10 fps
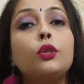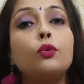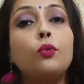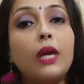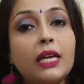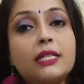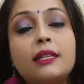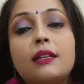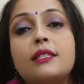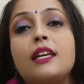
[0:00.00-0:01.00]
तो इस
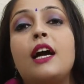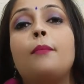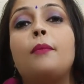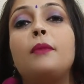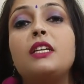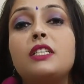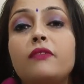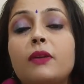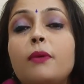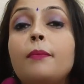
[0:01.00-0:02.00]
तरह से आप अपने
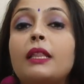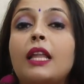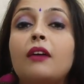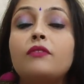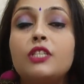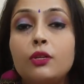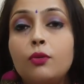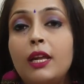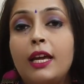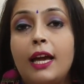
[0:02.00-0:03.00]
जीवन में बदलाव जरूर
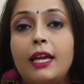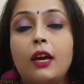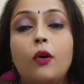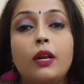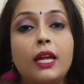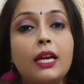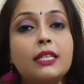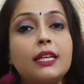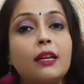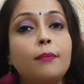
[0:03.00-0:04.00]
लेके आइए और ये
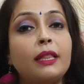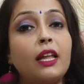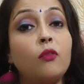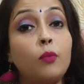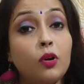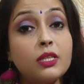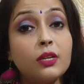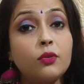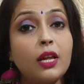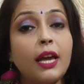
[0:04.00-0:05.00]
सारे बदलाव बहुत
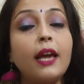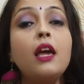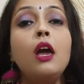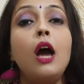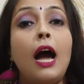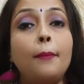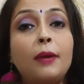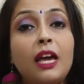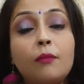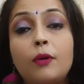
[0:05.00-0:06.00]
ज़रूरी हैं
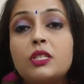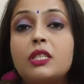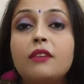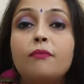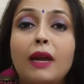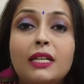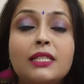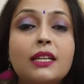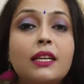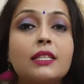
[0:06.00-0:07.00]
आपके एक पॉजिटिव
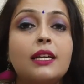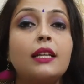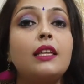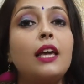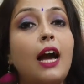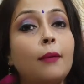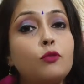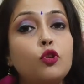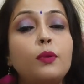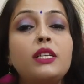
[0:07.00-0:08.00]
माइंडसेट के साथ कि आप
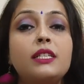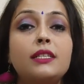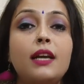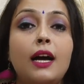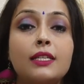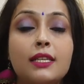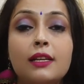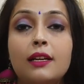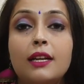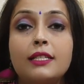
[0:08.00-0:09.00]
जो भी चीज़ें हासिल
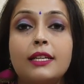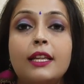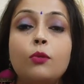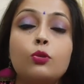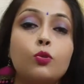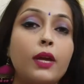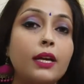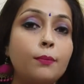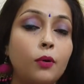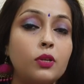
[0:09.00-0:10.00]
करना चाहते हैं उसको
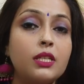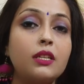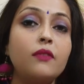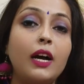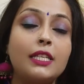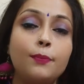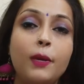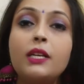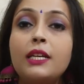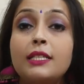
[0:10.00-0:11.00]
एक पॉजिटिव
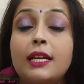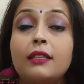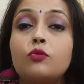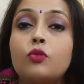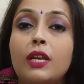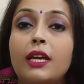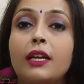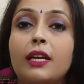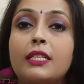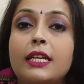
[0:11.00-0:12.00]
एस्पेक्ट के साथ उसको
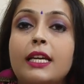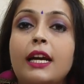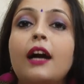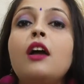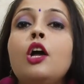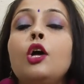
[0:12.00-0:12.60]
लेकर के जाइएगा